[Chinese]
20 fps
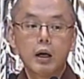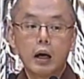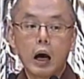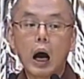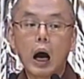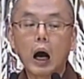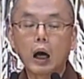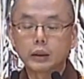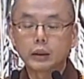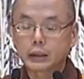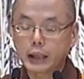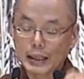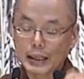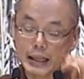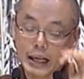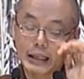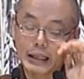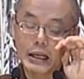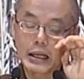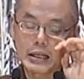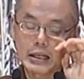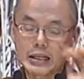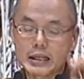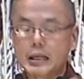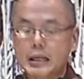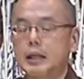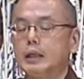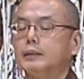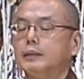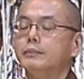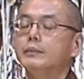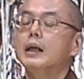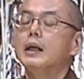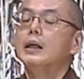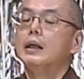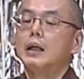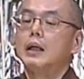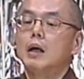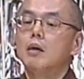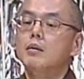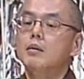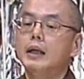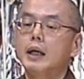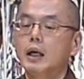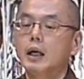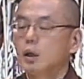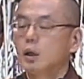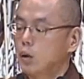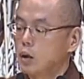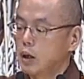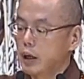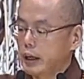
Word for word: 啊，他夏天很热，然后呢，